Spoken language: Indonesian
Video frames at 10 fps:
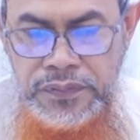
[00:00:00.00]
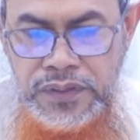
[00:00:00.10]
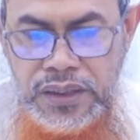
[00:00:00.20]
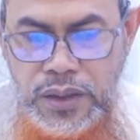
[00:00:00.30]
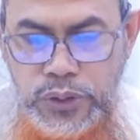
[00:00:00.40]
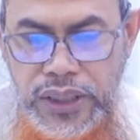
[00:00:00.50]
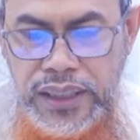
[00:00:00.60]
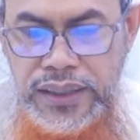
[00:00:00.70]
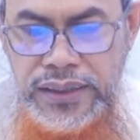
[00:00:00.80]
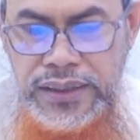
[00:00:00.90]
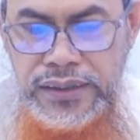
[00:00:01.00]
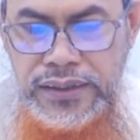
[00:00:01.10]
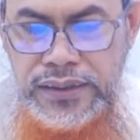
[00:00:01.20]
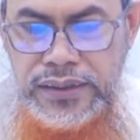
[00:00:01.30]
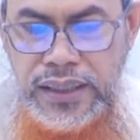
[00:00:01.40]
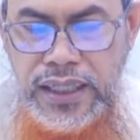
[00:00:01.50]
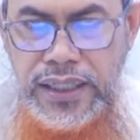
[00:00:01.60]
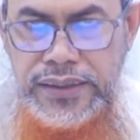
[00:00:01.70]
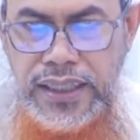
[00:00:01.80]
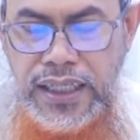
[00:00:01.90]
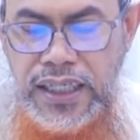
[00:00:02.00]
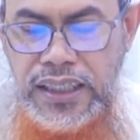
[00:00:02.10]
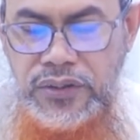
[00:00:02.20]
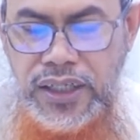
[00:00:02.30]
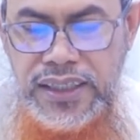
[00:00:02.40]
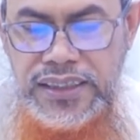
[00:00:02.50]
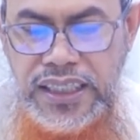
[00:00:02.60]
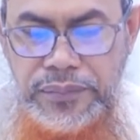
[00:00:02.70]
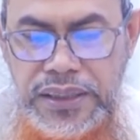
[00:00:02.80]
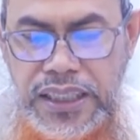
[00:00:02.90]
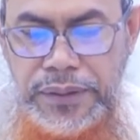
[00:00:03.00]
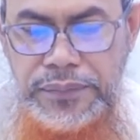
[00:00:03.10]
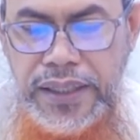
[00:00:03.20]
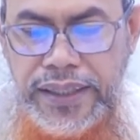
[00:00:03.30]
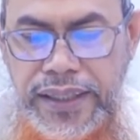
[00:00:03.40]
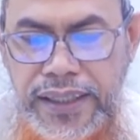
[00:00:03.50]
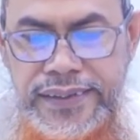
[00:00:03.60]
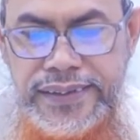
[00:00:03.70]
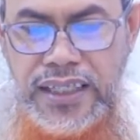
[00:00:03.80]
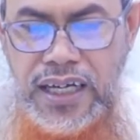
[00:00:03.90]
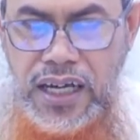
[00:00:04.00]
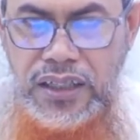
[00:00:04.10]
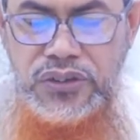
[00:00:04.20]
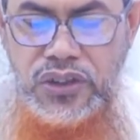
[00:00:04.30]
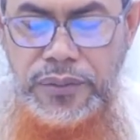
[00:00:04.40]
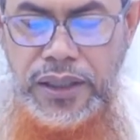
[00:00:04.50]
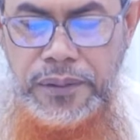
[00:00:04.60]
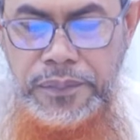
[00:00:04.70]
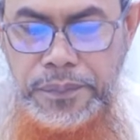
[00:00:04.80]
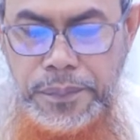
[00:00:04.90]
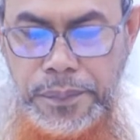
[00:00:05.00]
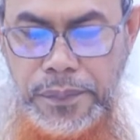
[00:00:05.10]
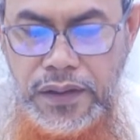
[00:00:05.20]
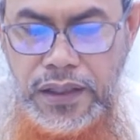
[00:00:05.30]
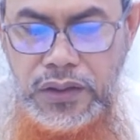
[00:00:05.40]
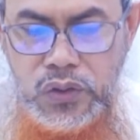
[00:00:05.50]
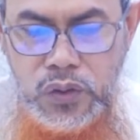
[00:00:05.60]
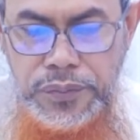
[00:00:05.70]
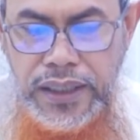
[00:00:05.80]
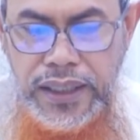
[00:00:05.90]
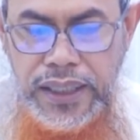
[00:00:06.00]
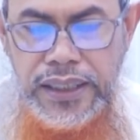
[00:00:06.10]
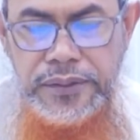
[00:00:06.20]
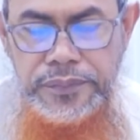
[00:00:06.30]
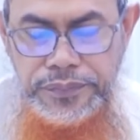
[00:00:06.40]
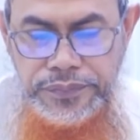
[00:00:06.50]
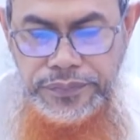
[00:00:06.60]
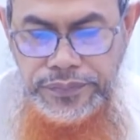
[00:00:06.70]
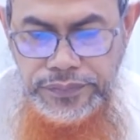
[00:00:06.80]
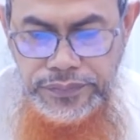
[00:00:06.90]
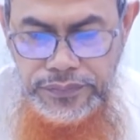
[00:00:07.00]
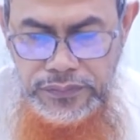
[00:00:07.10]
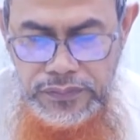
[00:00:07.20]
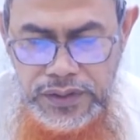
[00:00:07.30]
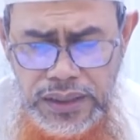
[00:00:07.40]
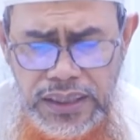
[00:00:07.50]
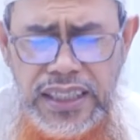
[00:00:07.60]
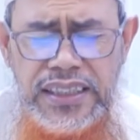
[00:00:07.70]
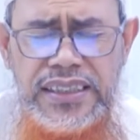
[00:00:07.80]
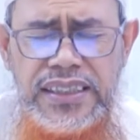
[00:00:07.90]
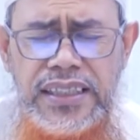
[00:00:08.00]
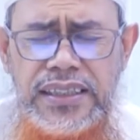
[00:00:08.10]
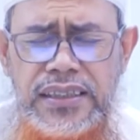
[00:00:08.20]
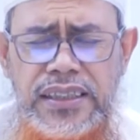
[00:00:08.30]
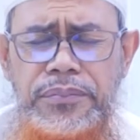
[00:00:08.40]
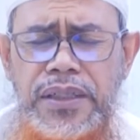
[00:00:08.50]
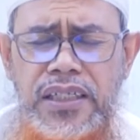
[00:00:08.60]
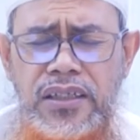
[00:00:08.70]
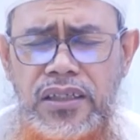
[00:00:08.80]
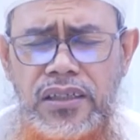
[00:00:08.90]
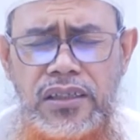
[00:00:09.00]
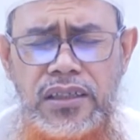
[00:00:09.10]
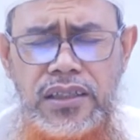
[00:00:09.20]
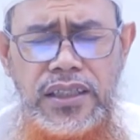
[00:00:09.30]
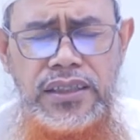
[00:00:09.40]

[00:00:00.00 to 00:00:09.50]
kemudian ada ahli waris yang mendapat bagian asobah yaitu bagian yang tidak ditetapkan oleh yang